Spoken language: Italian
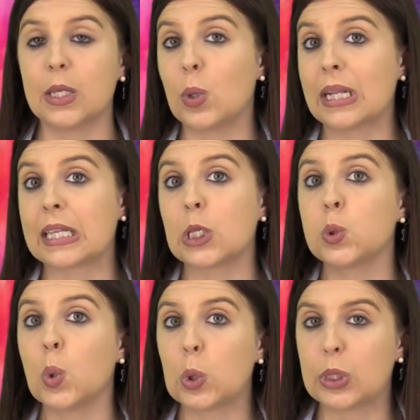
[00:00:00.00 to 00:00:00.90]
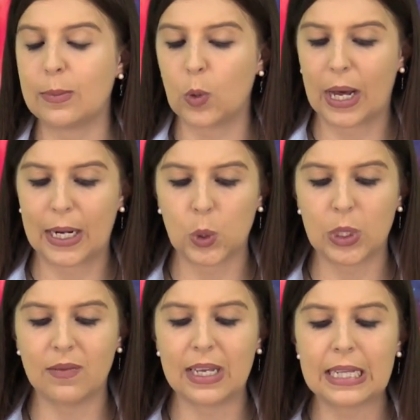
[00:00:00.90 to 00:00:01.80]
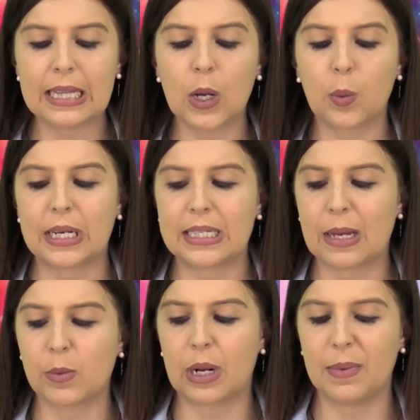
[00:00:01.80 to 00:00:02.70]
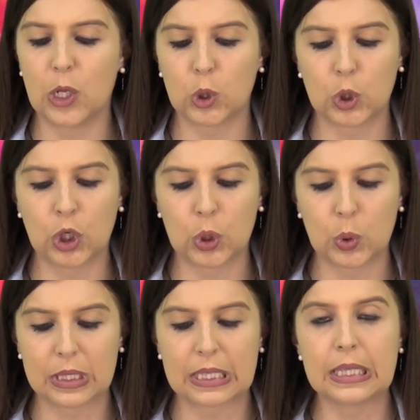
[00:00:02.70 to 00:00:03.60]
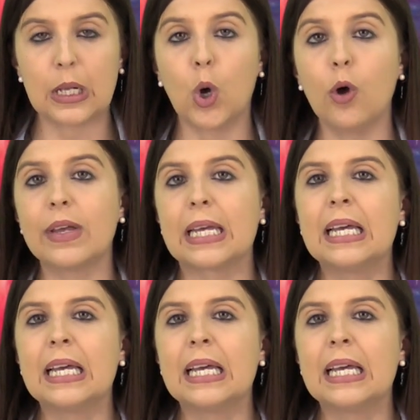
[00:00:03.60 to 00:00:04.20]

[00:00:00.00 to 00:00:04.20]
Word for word: durante il suo ultimo anno di vita, quindi siamo nel 1889,